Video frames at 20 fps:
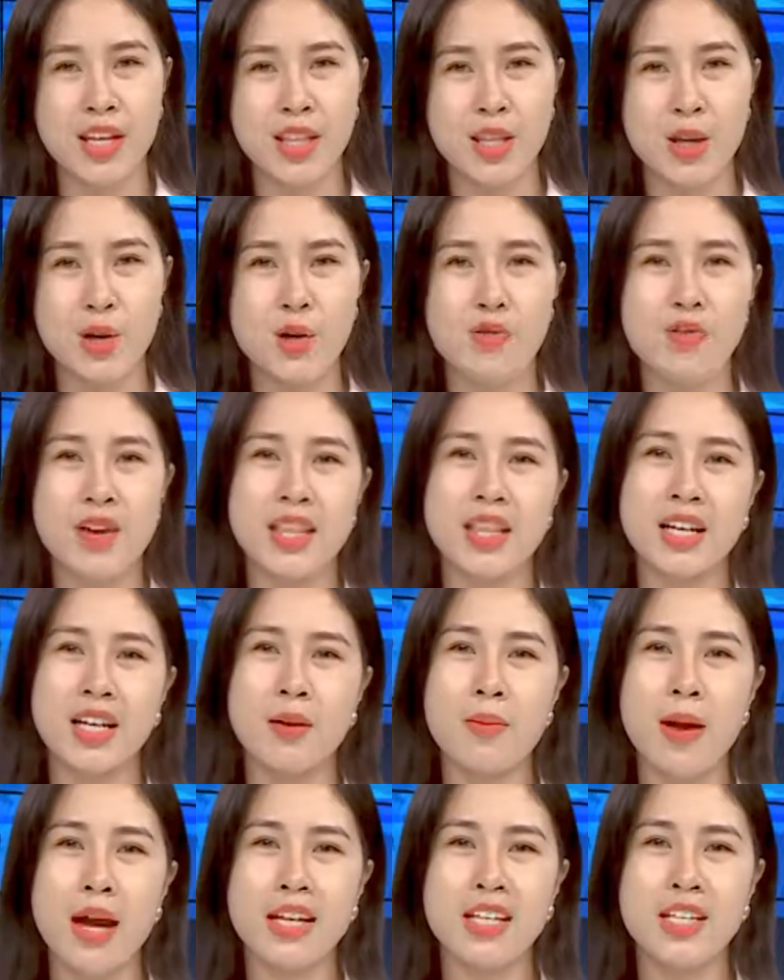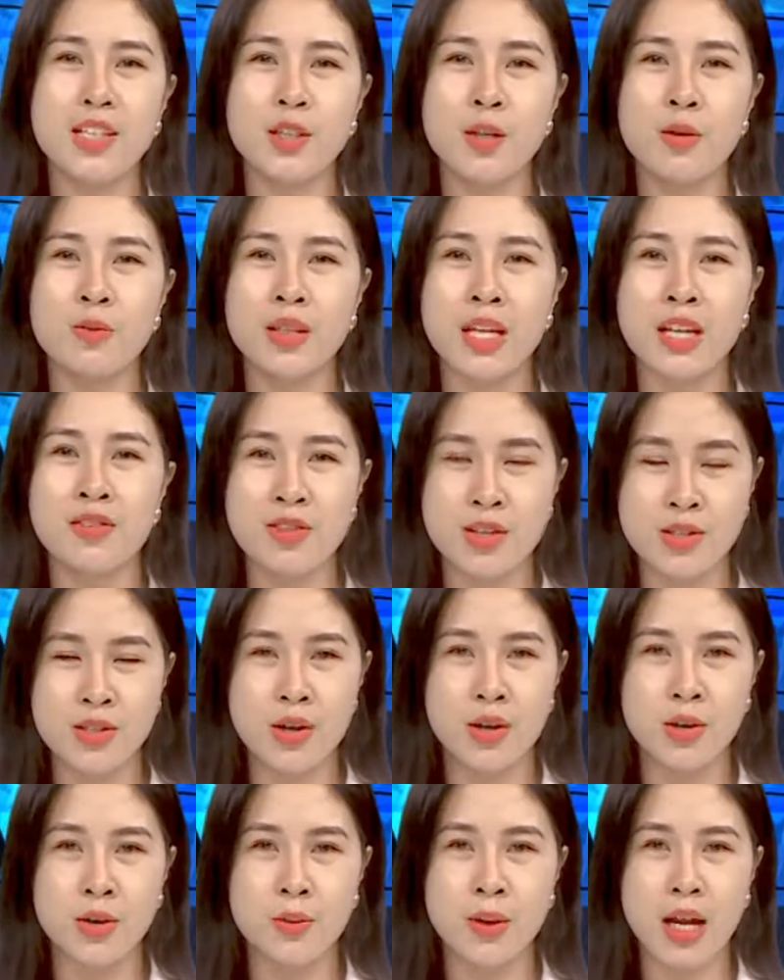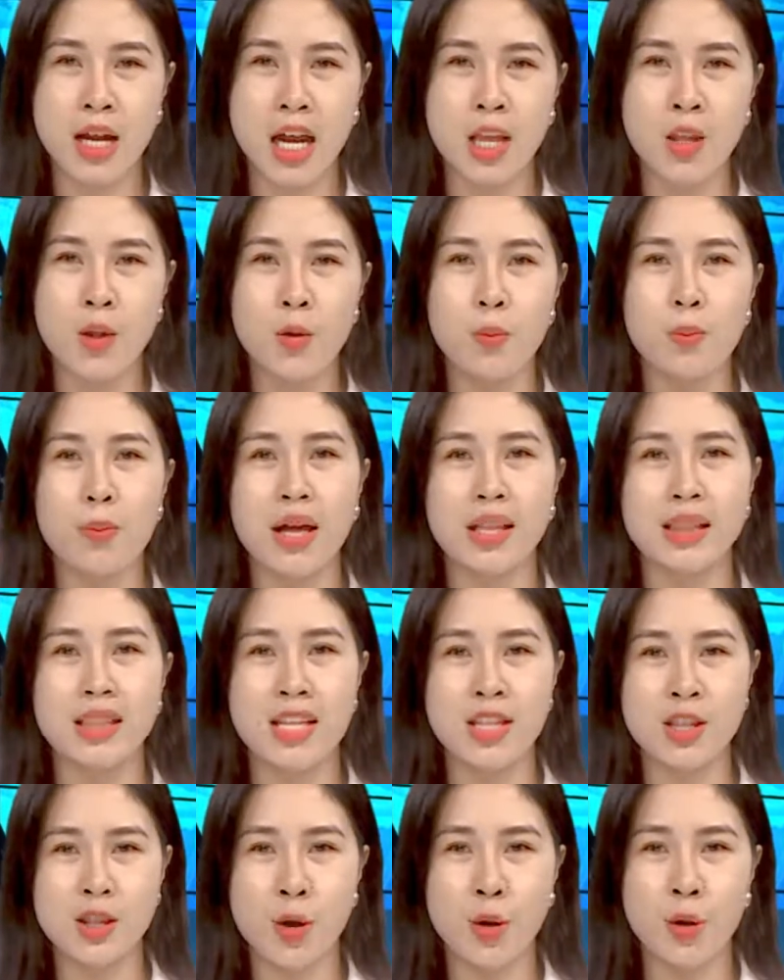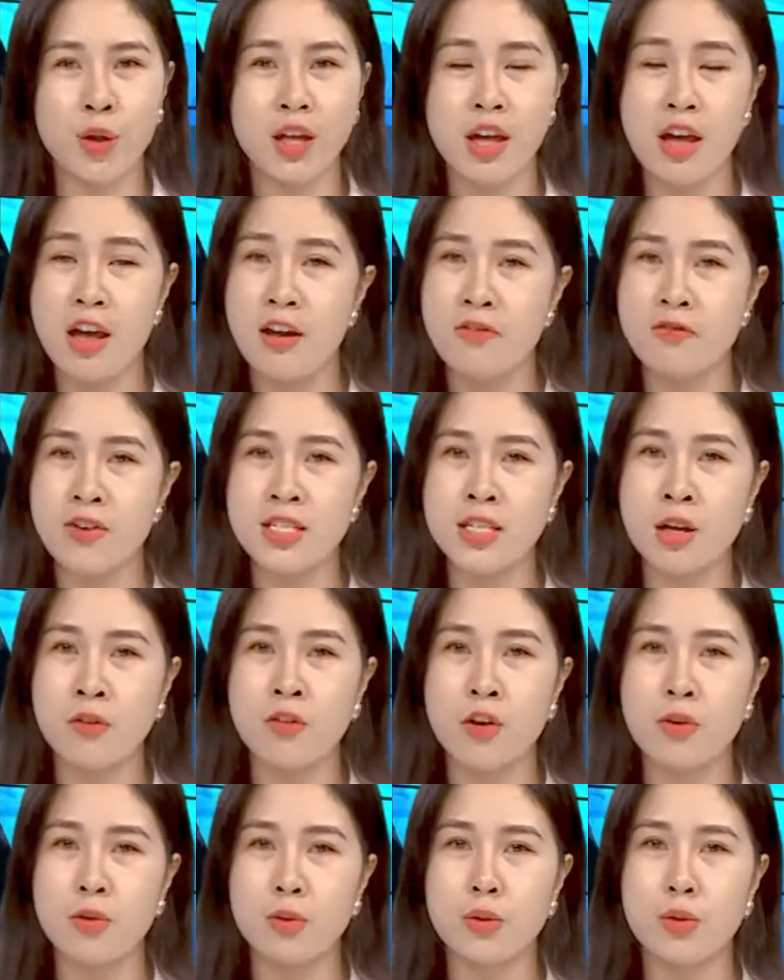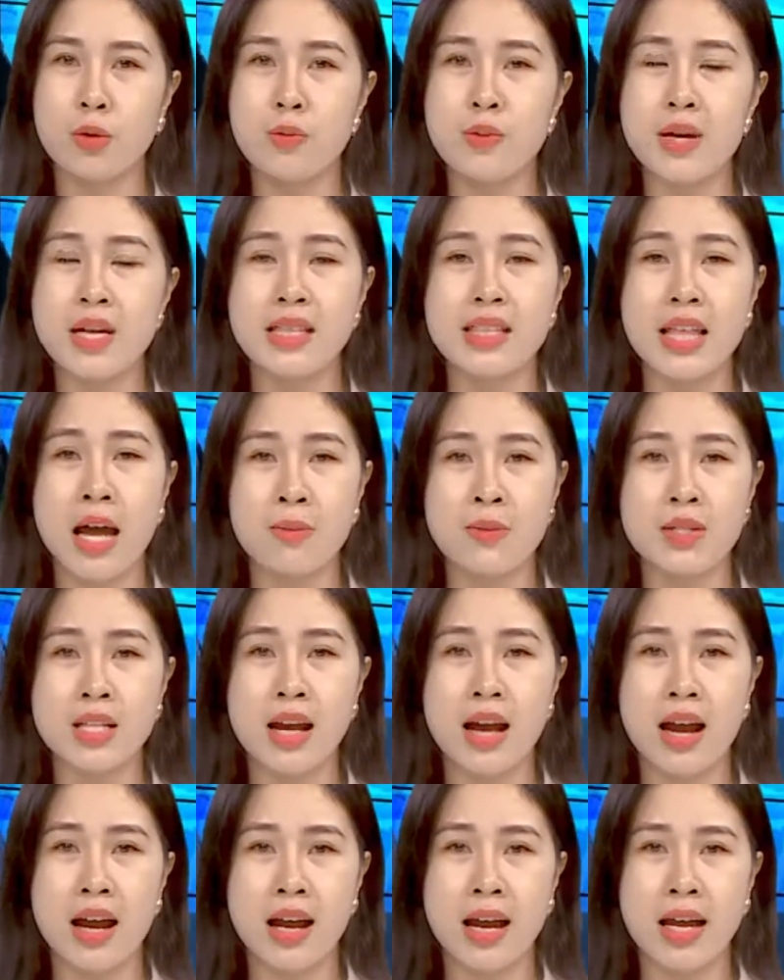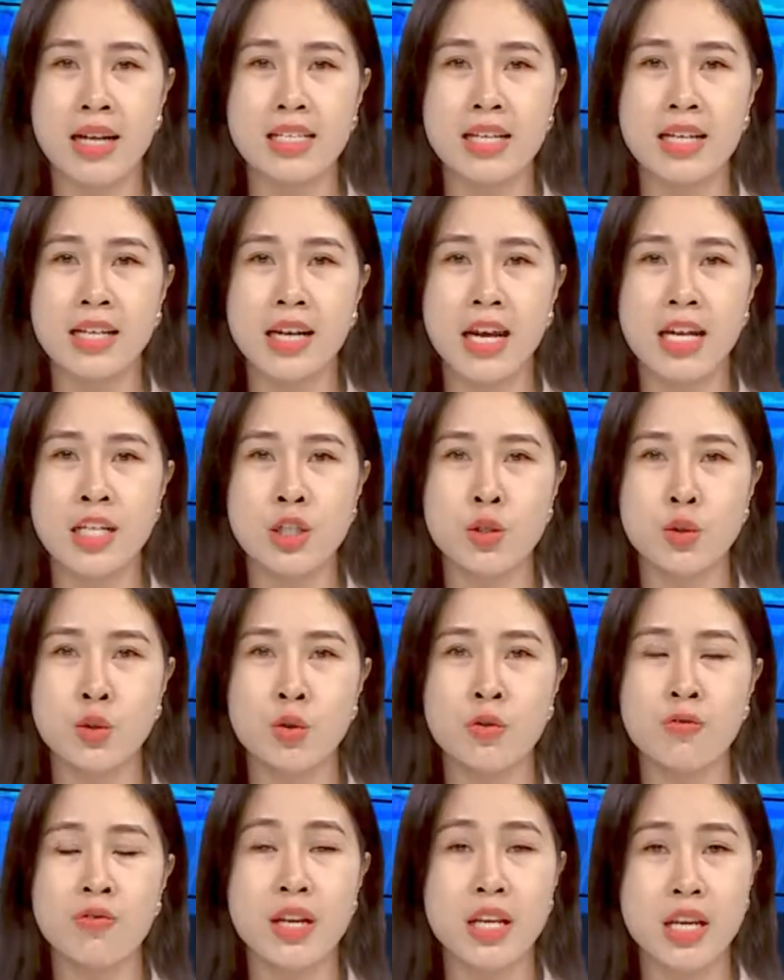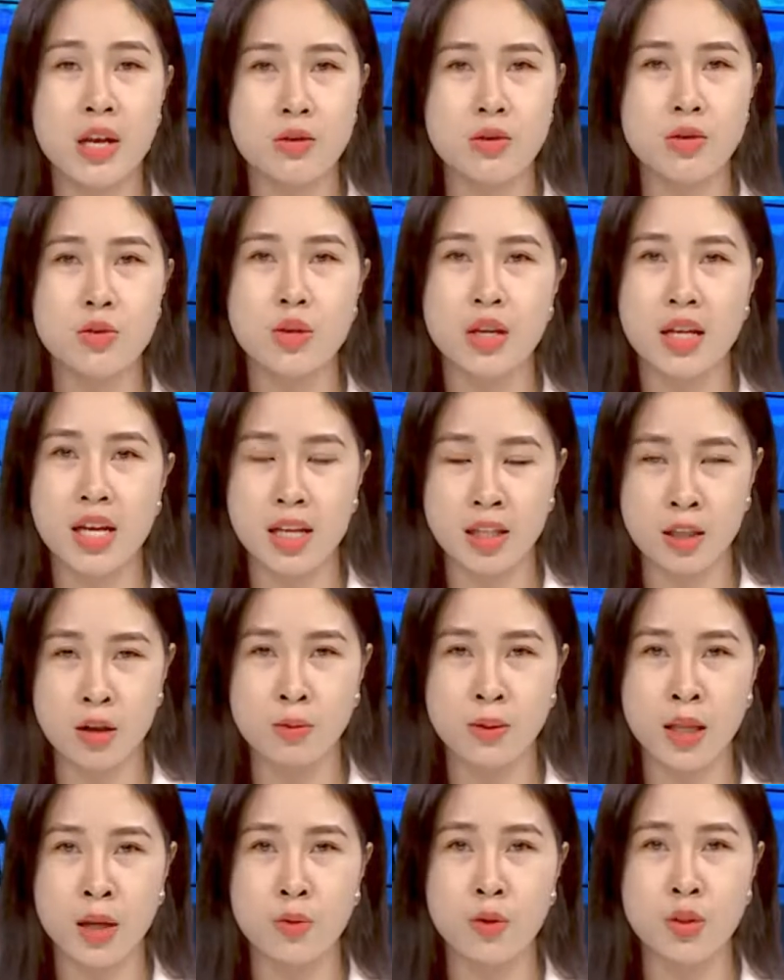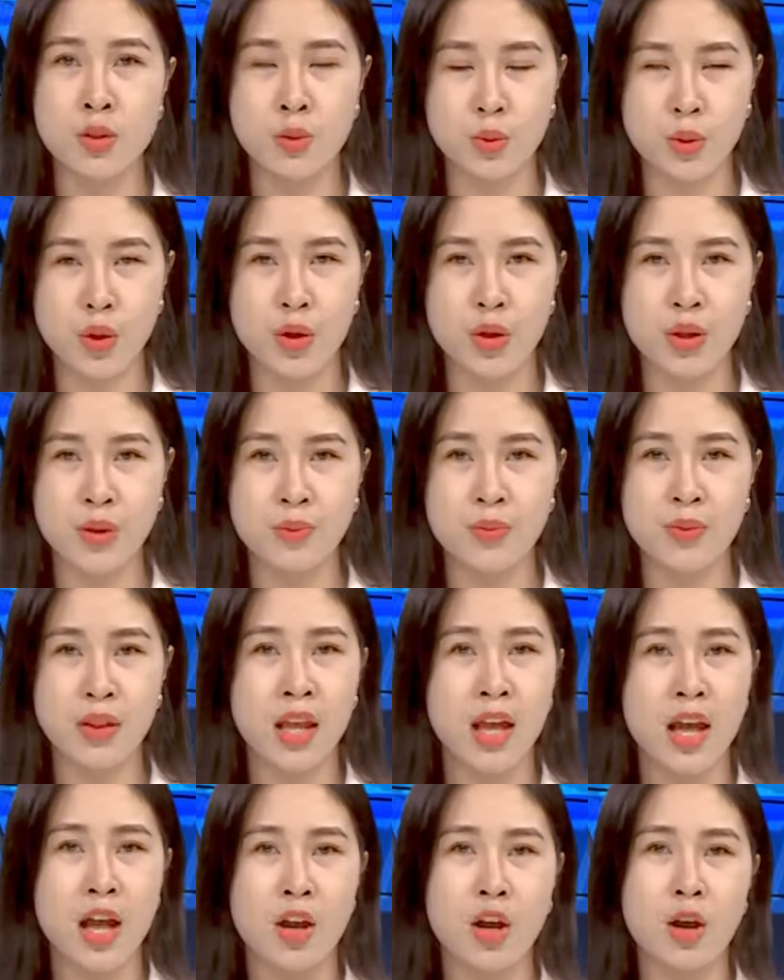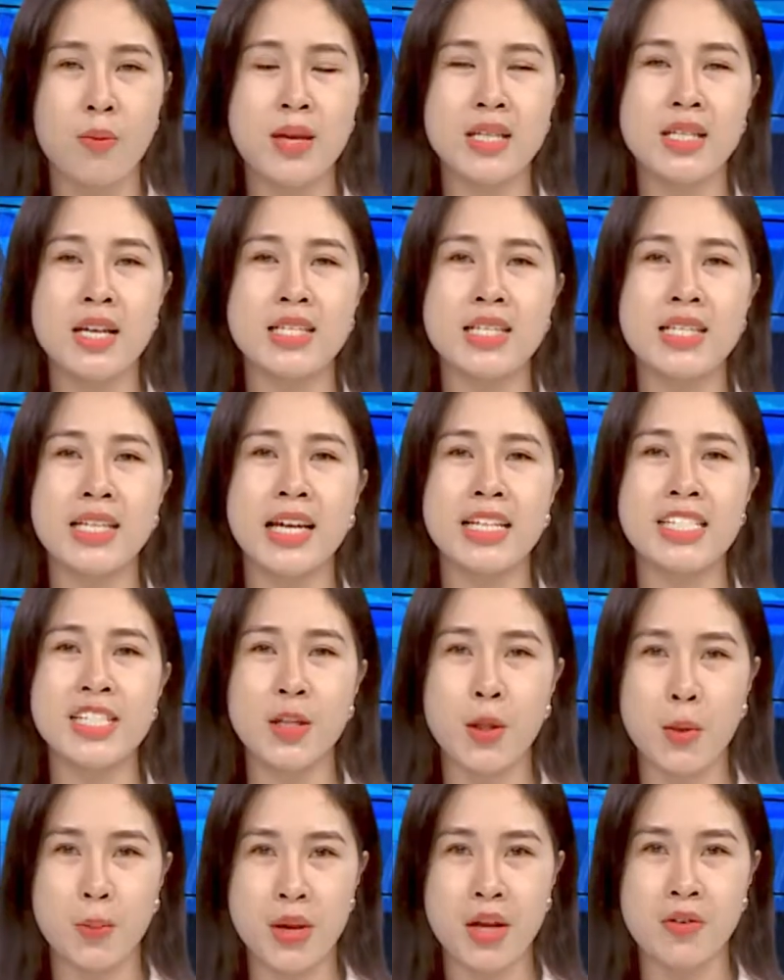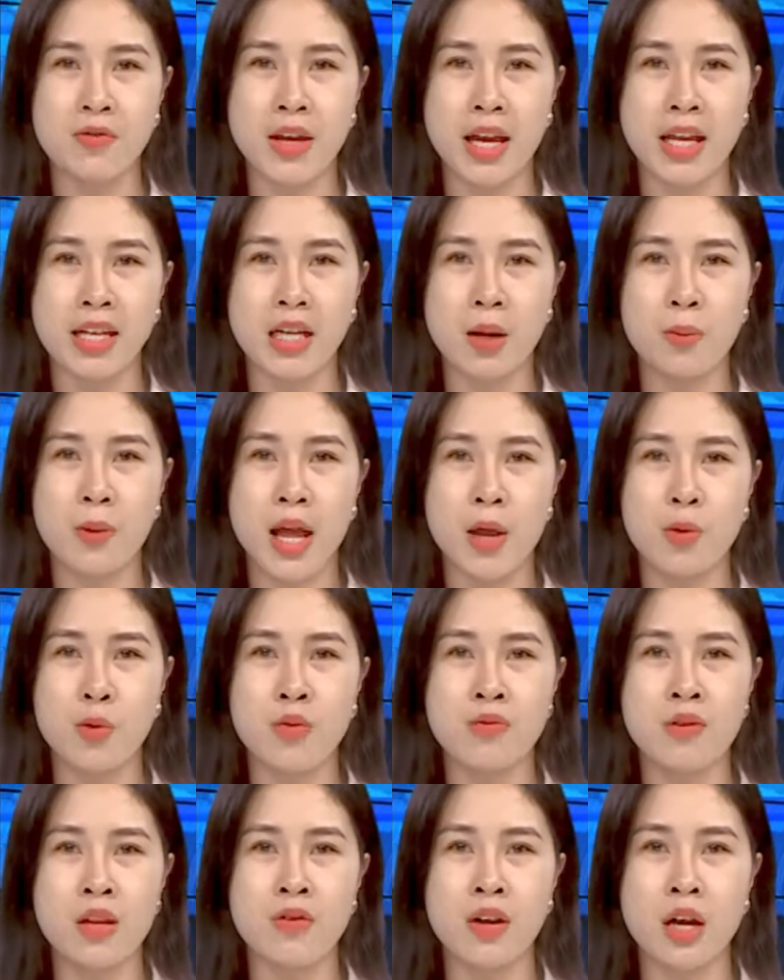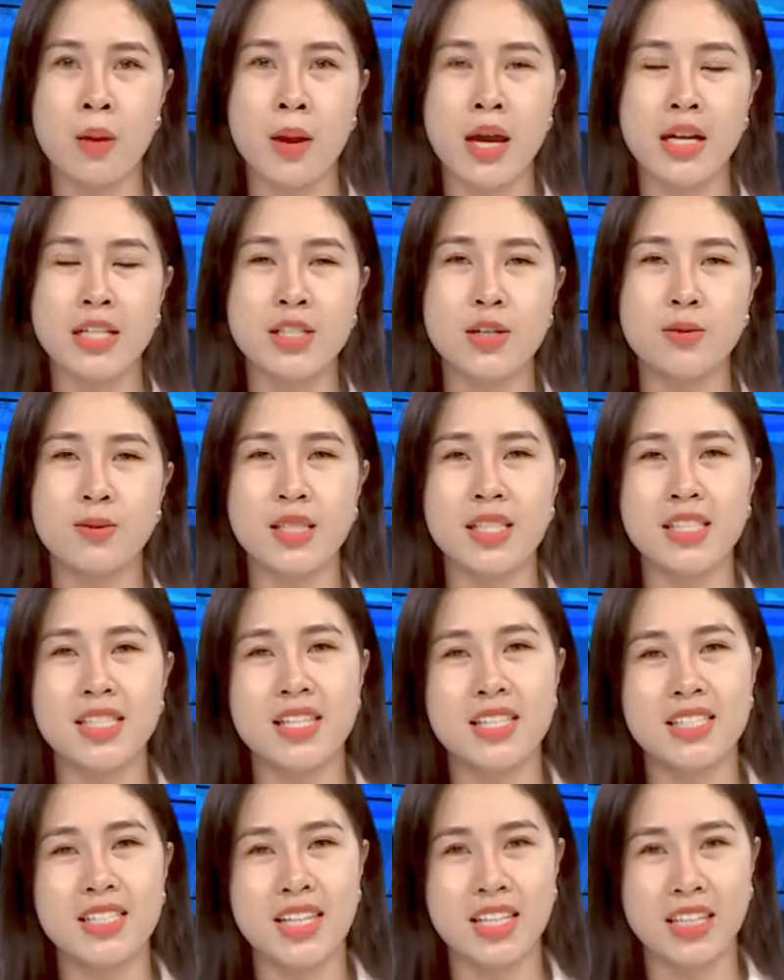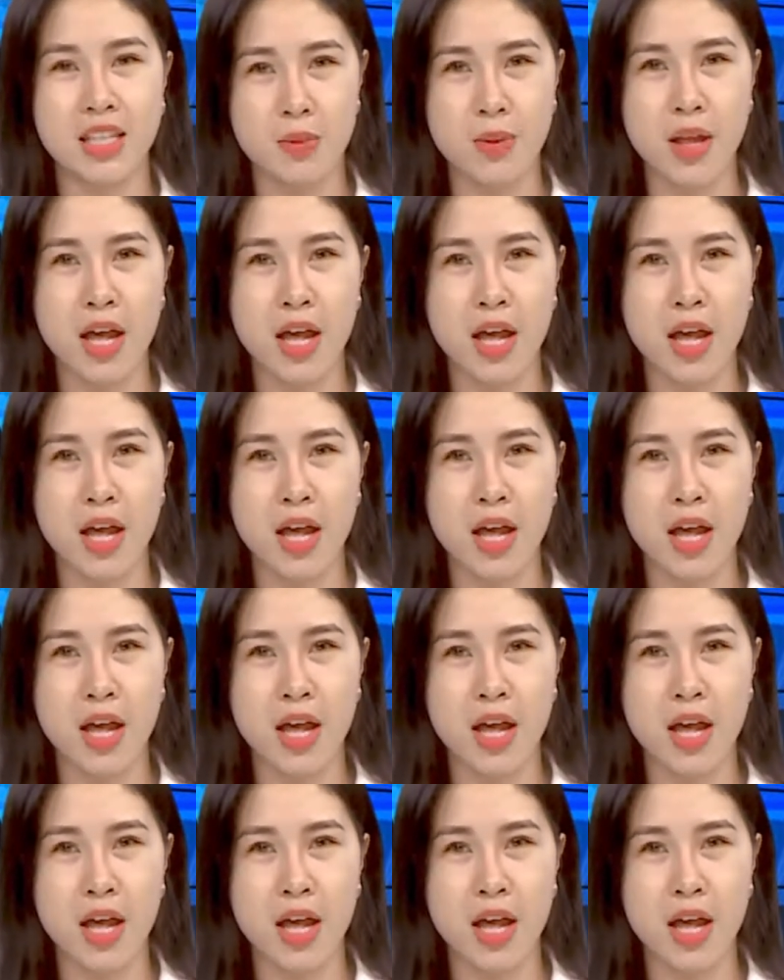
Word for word: Thưa quý vị, thưa các bạn, những thông tin vừa rồi cũng đã kết thúc bản tin tối, phát sóng vào lúc 18 giờ hàng ngày trên kênh YouTube Vinnews truyền hình thông tấn của chúng tôi. Còn bây giờ xin kính chào tạm biệt và hẹn gặp lại quý vị và các bạn trong những chương trình tiếp